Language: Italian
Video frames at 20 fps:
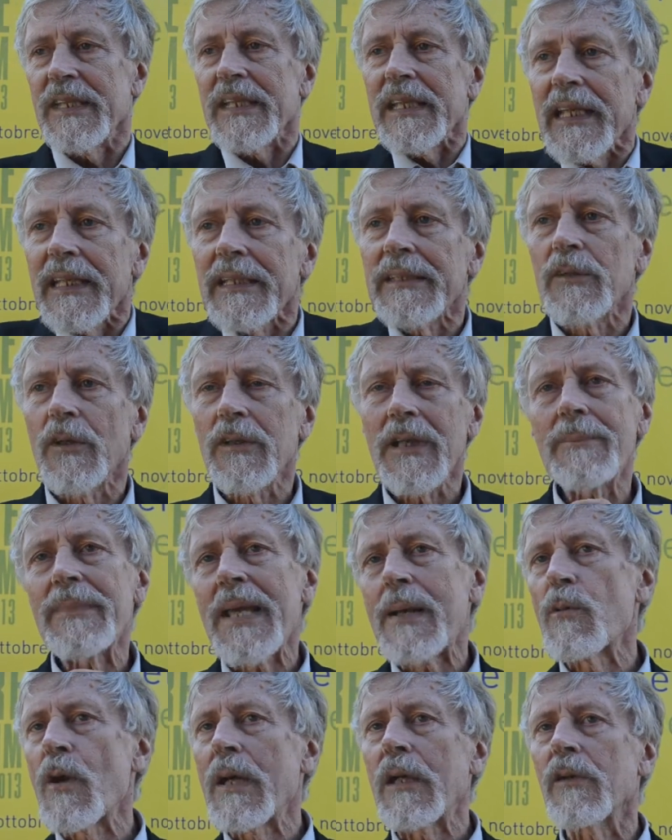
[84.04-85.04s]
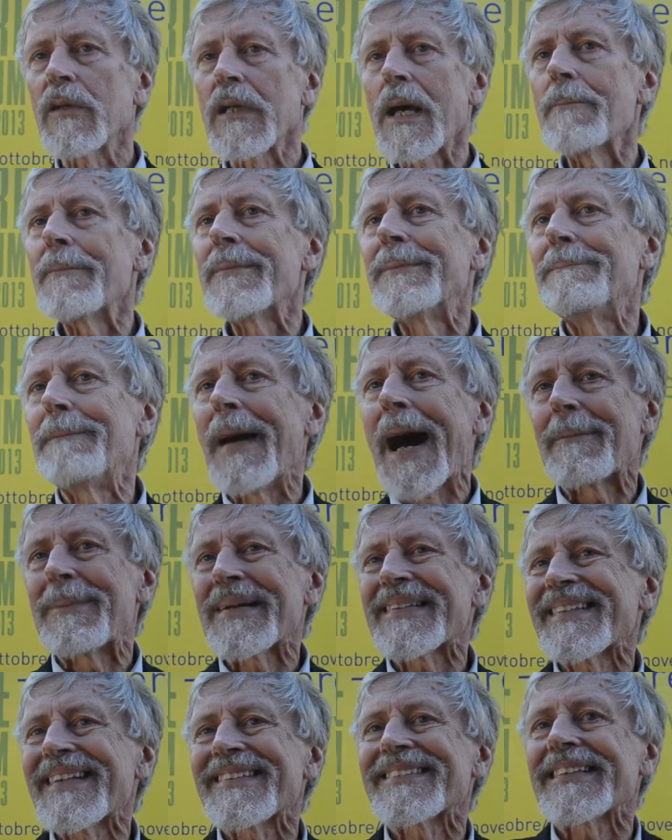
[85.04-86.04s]
e non abbiamo ancora
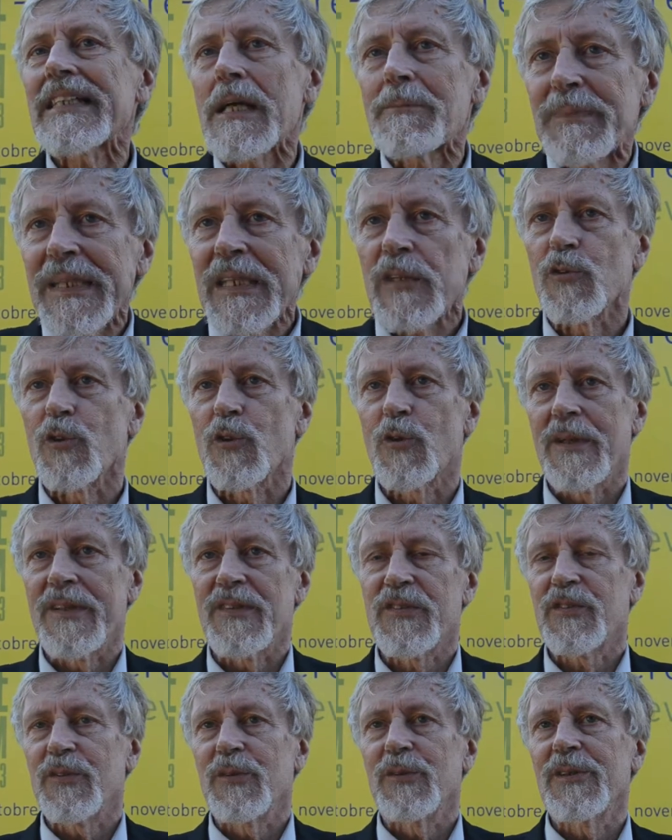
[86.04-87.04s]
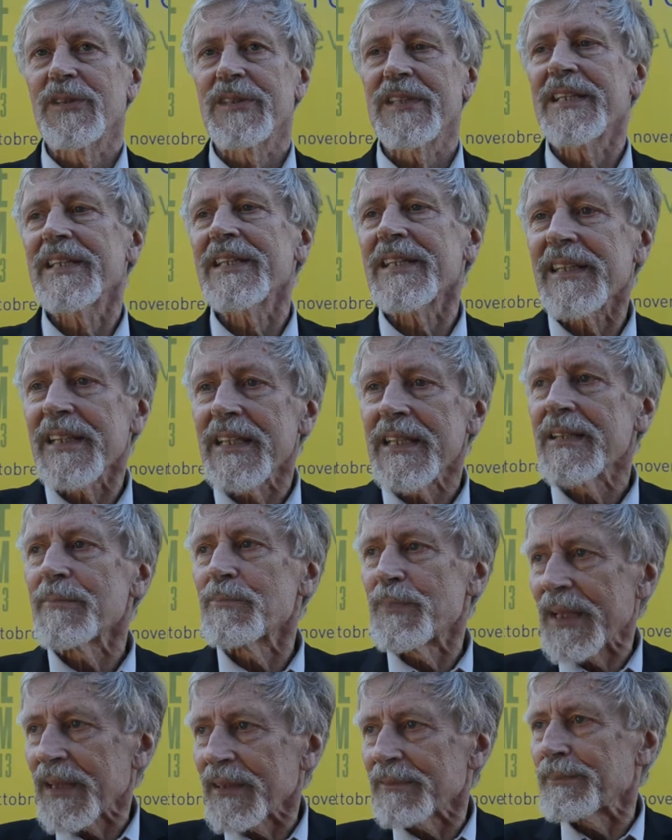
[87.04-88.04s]
abbastanza capito questo, io direi che
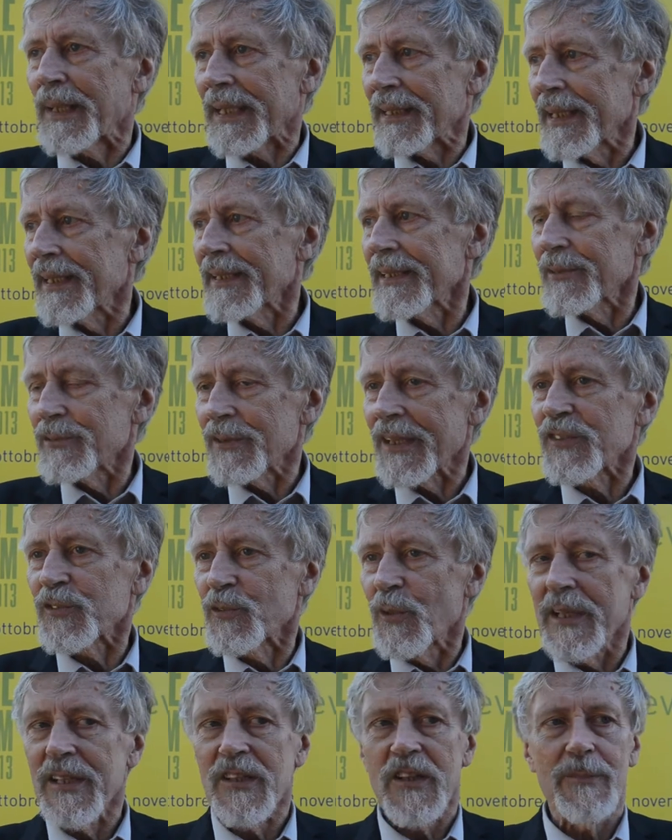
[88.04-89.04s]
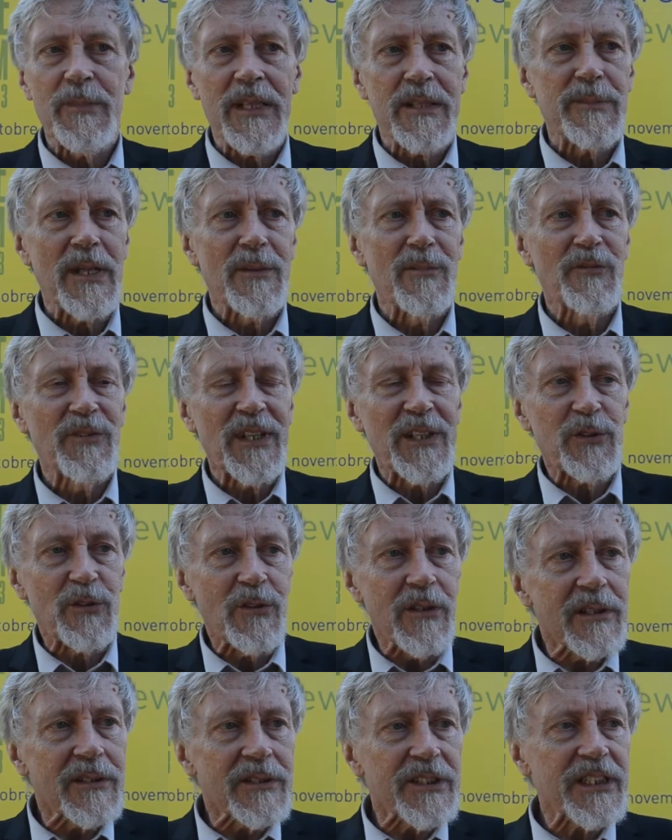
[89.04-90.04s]
per parlare a una scuola come l'abbiamo
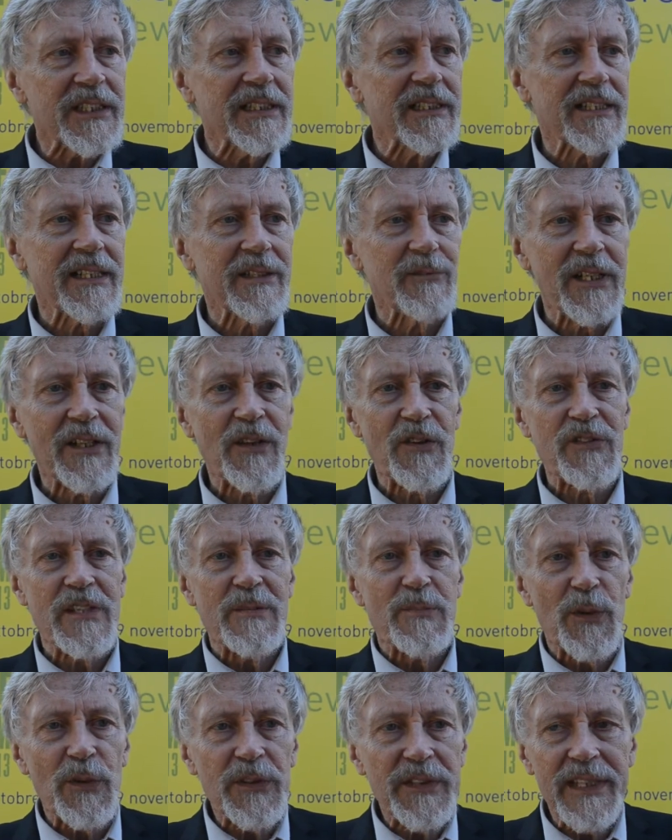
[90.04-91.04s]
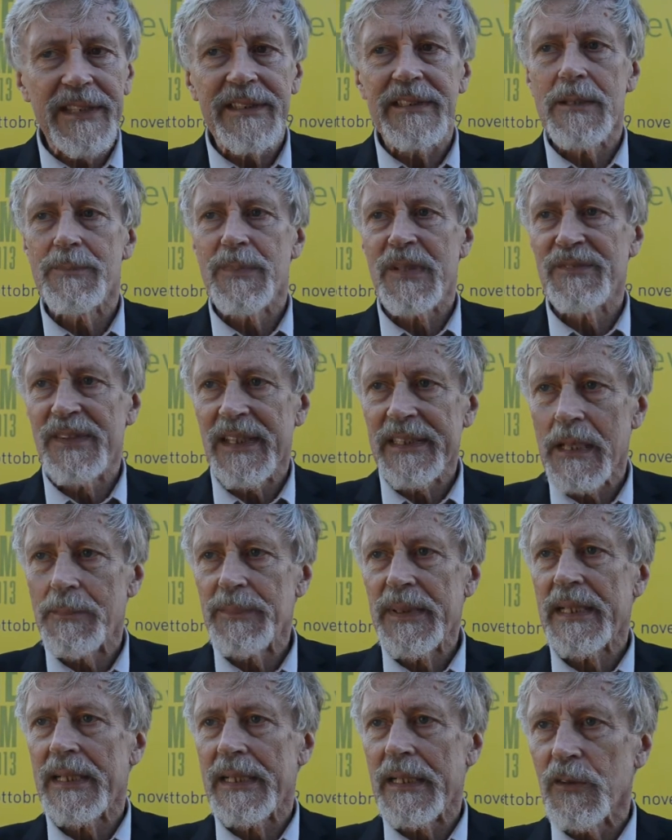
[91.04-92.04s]
fatto oggi era una cosa importante per far
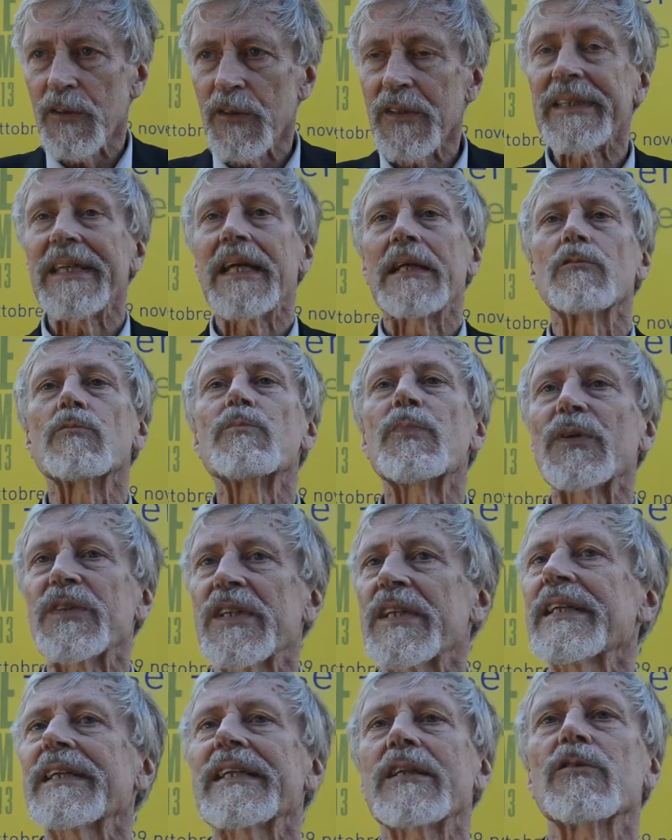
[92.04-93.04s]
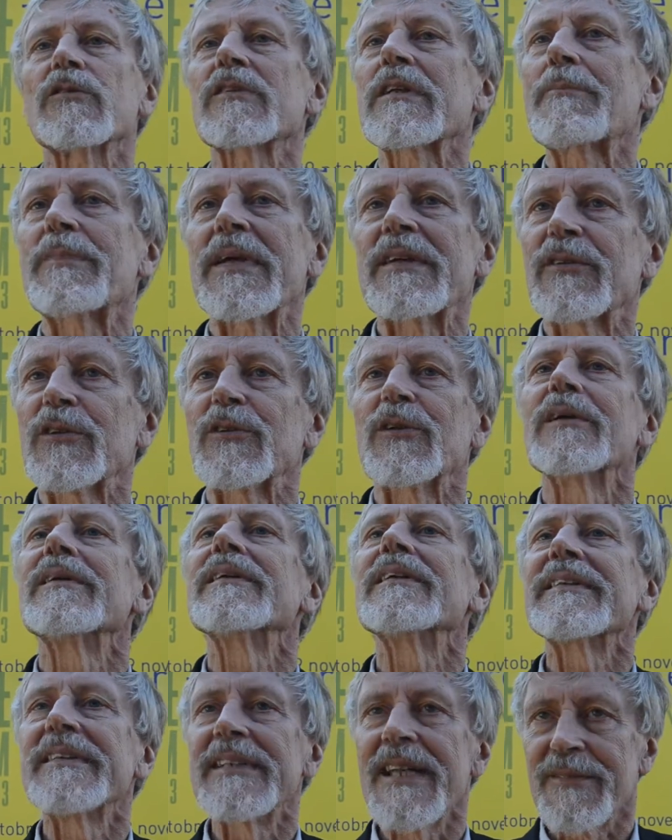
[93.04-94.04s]
capire a loro che hanno un potere che non sapevano
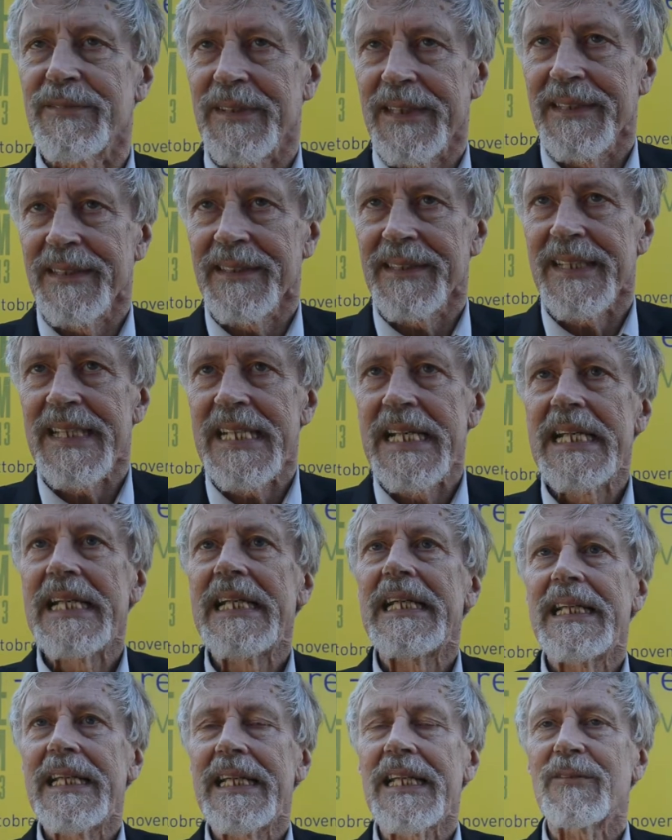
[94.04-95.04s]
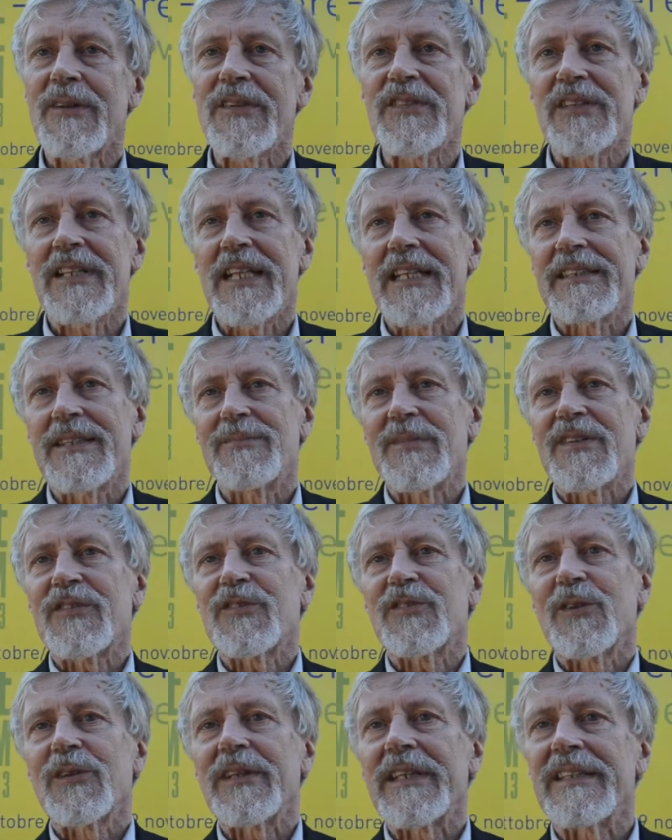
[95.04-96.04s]
di avere e questa è la
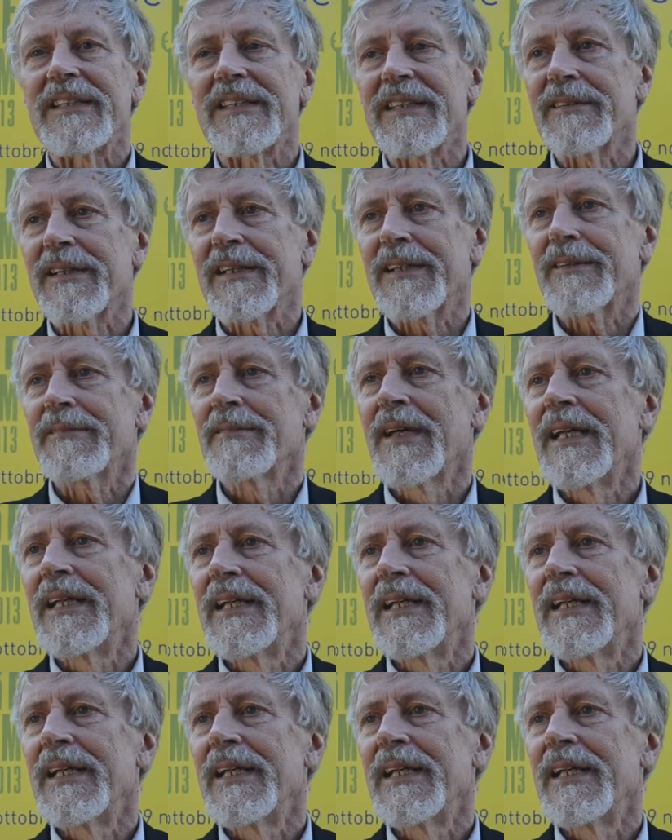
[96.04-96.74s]
dimensione di eh,